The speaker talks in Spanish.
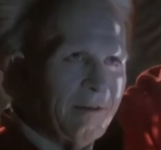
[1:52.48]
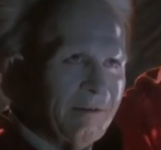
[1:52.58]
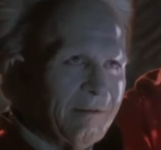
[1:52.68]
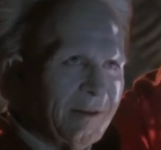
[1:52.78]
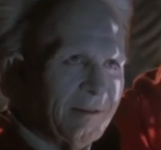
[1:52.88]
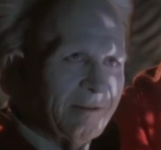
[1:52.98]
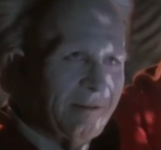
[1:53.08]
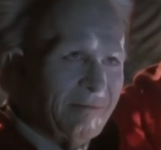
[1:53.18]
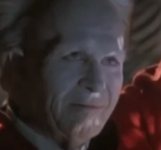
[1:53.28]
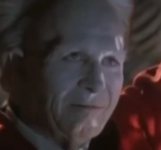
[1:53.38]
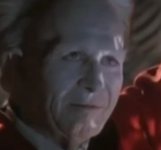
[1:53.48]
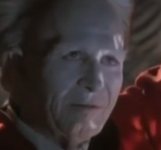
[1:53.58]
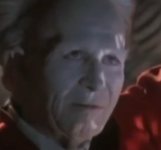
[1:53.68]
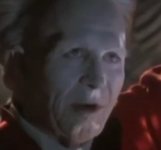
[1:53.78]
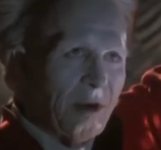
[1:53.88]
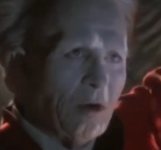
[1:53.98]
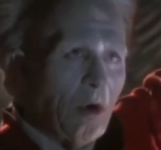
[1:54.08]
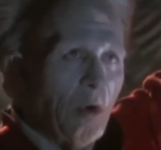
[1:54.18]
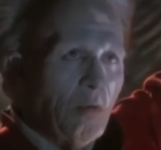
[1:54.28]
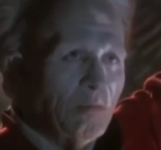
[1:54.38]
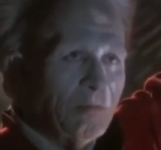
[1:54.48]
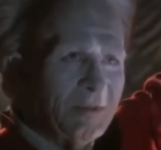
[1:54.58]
de su lugar natal, en este caso